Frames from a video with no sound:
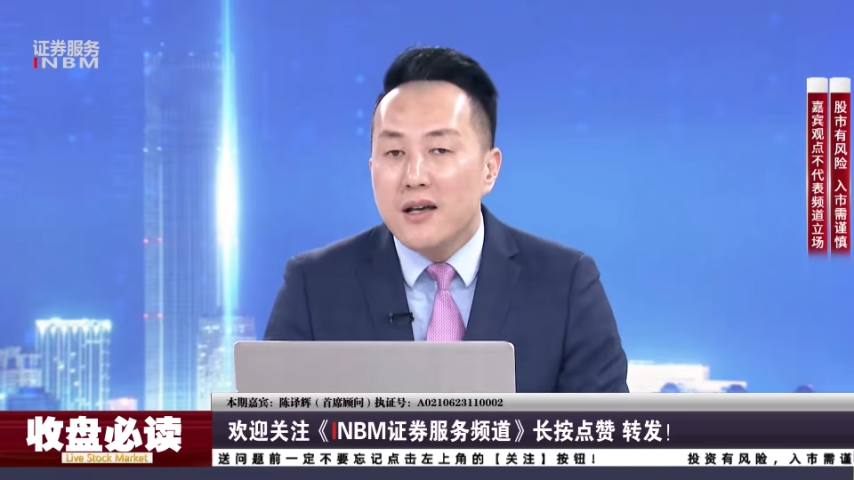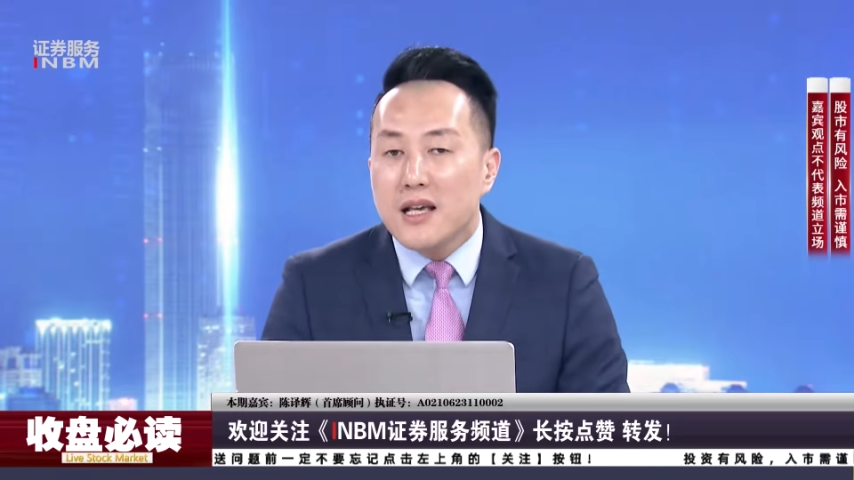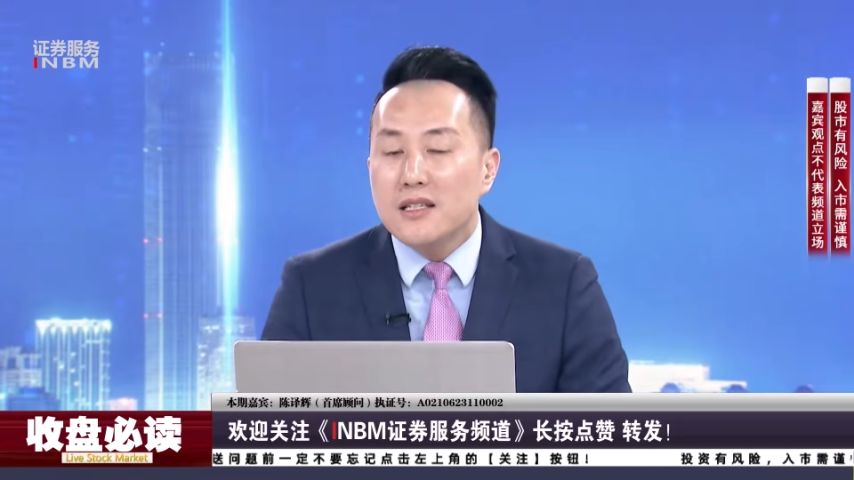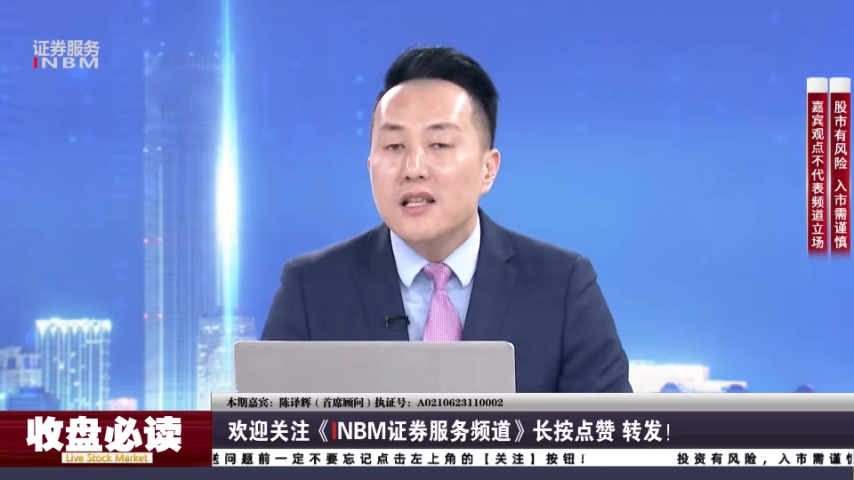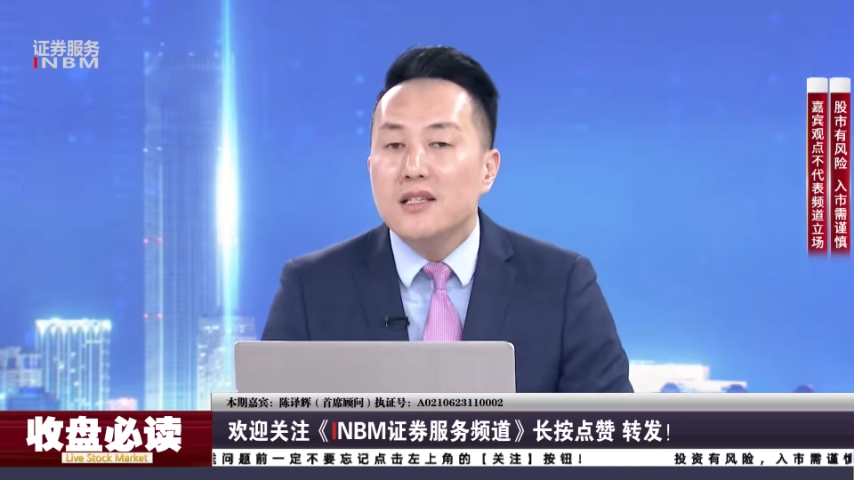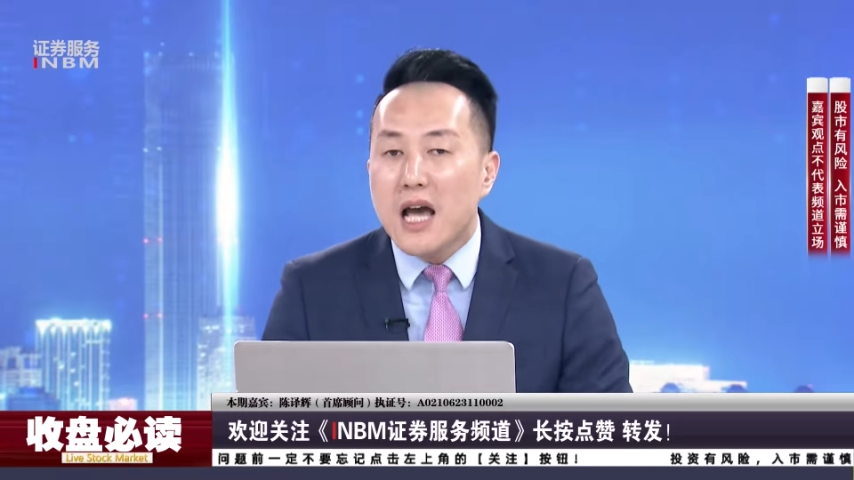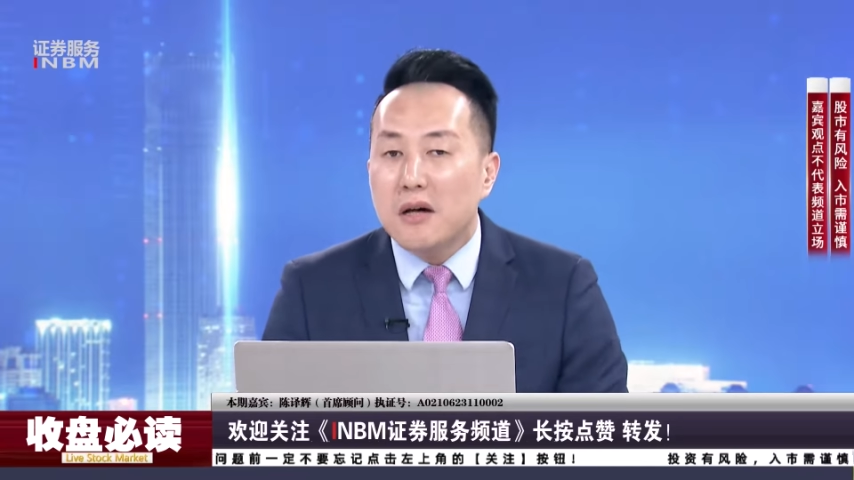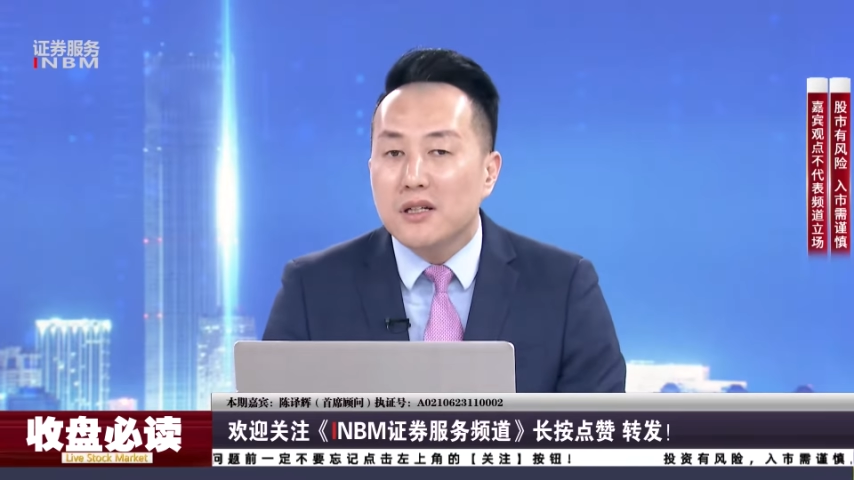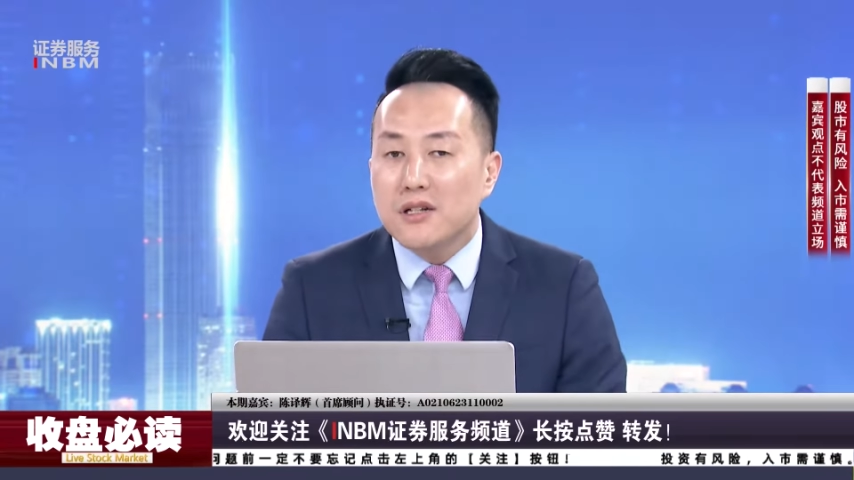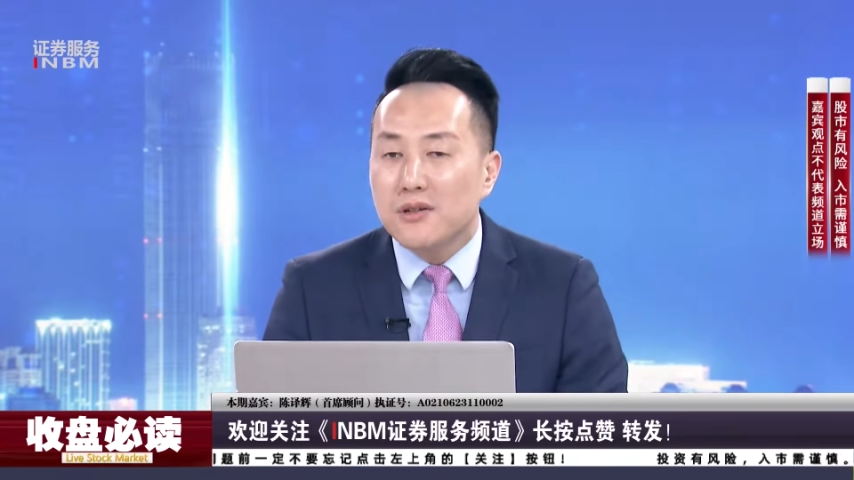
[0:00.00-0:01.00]
在今天
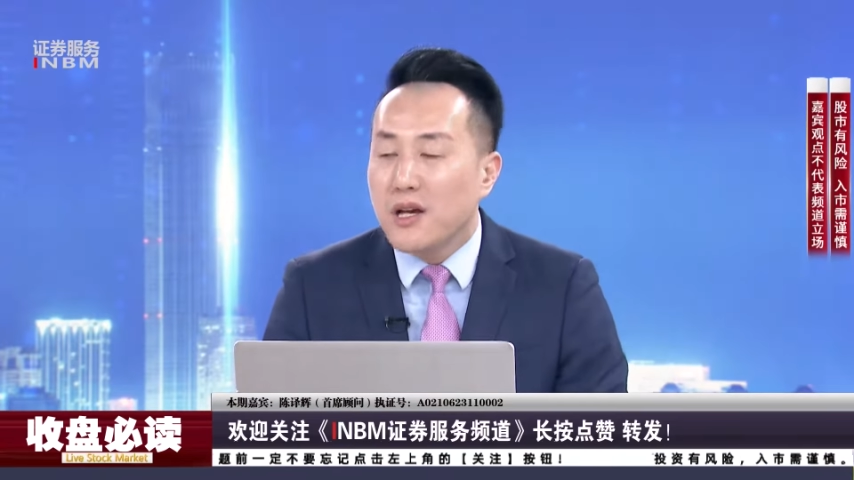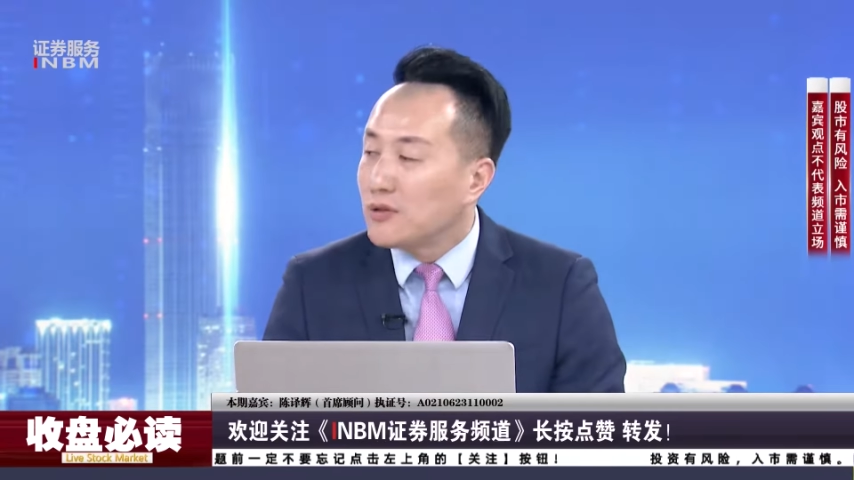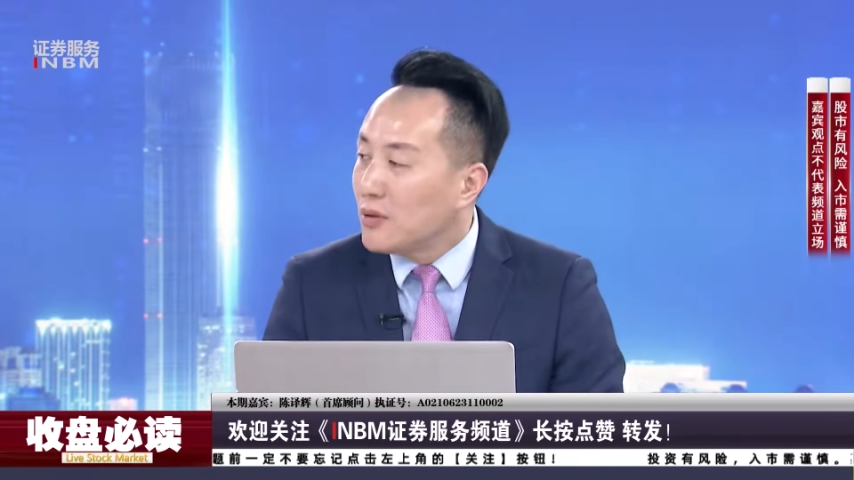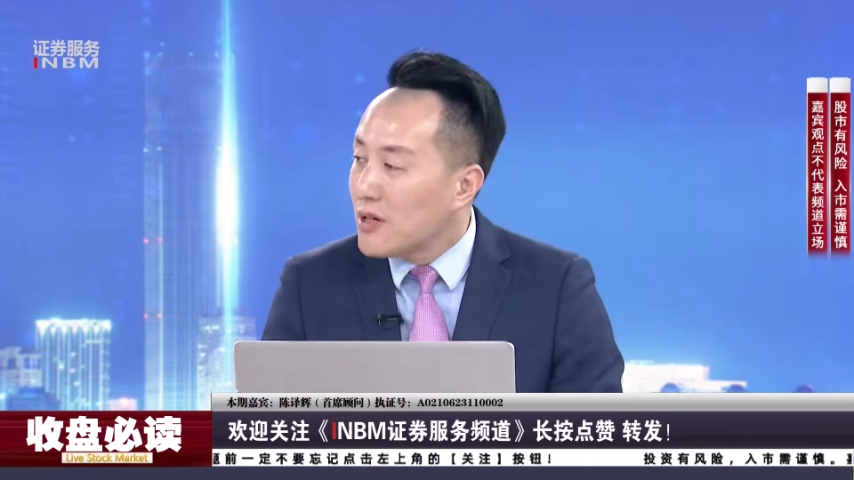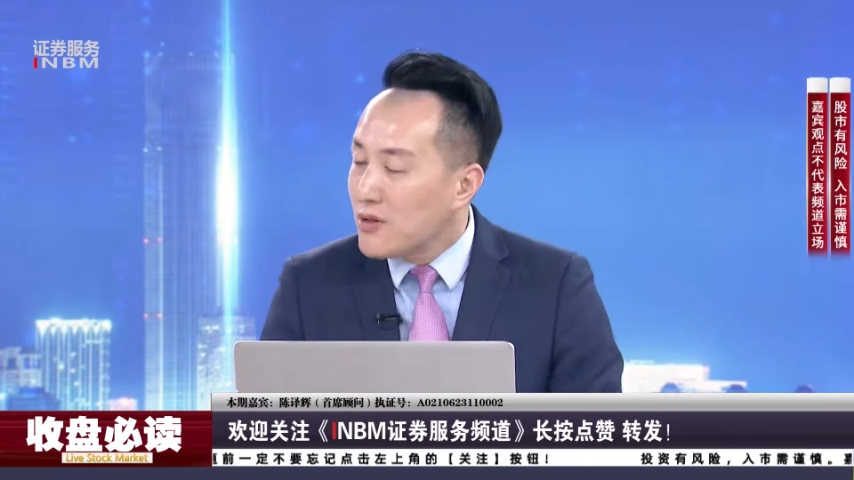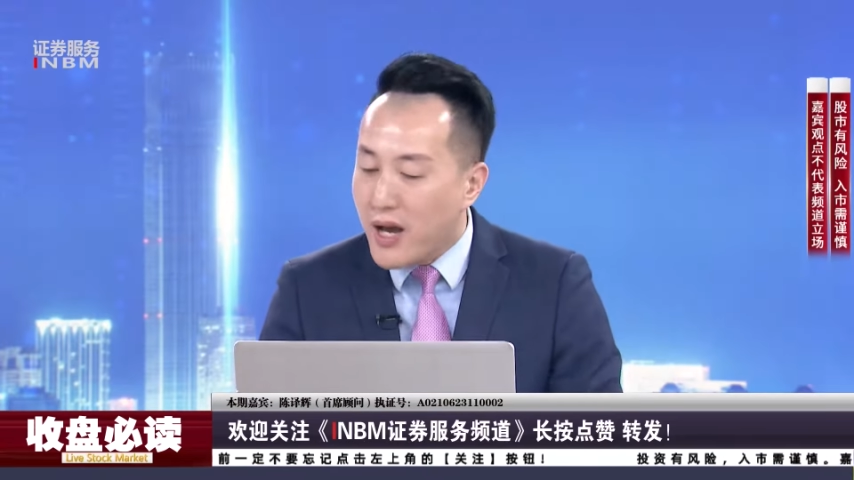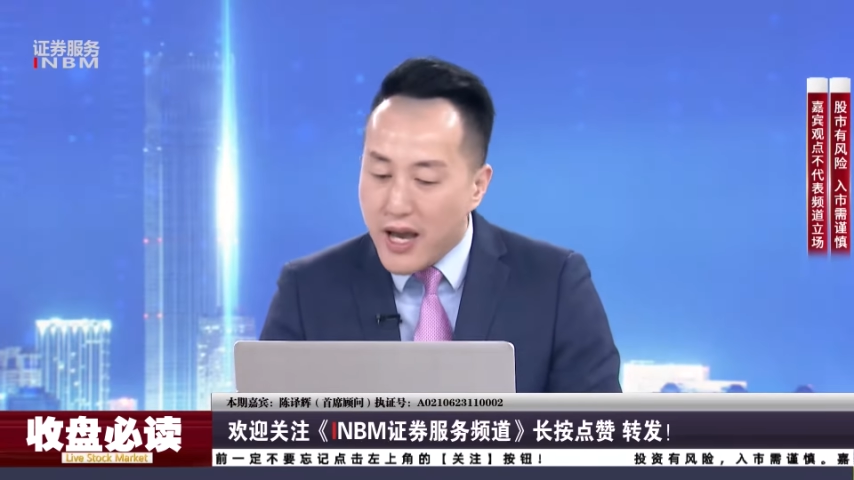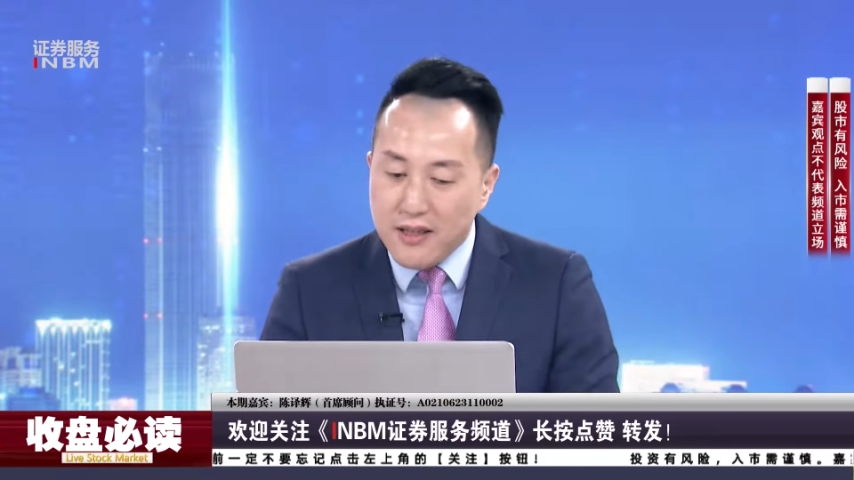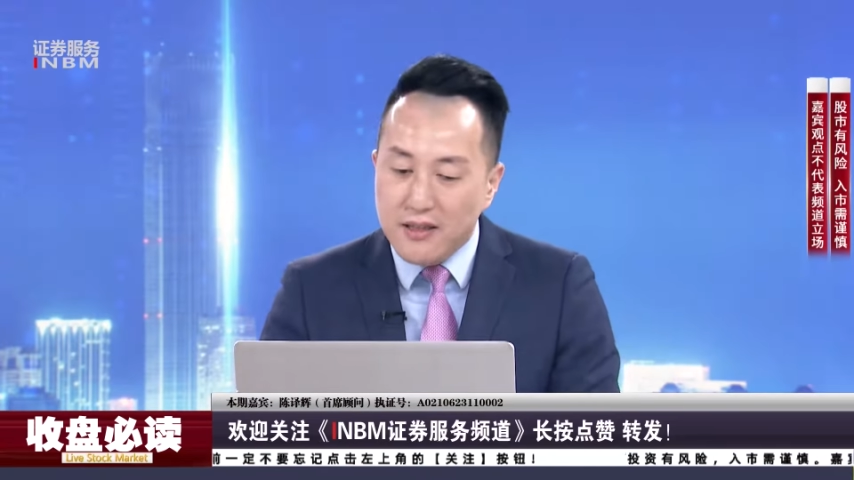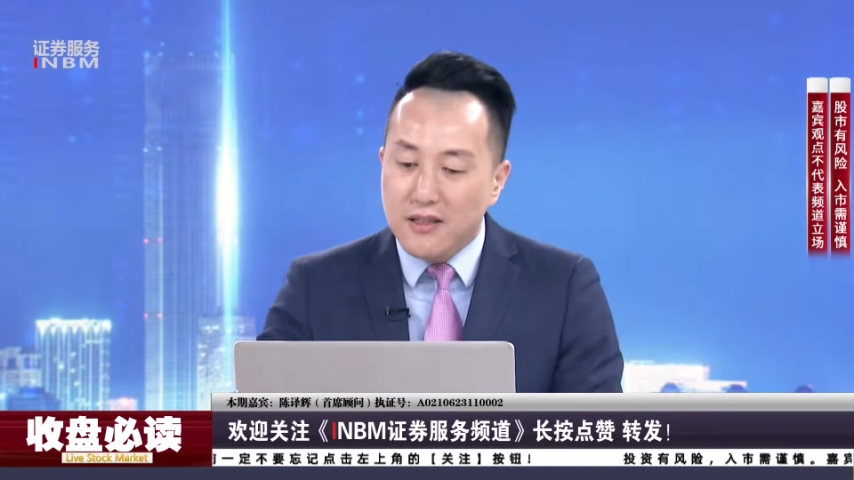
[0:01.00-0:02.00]
下午的时候，也有投资者说：“哎，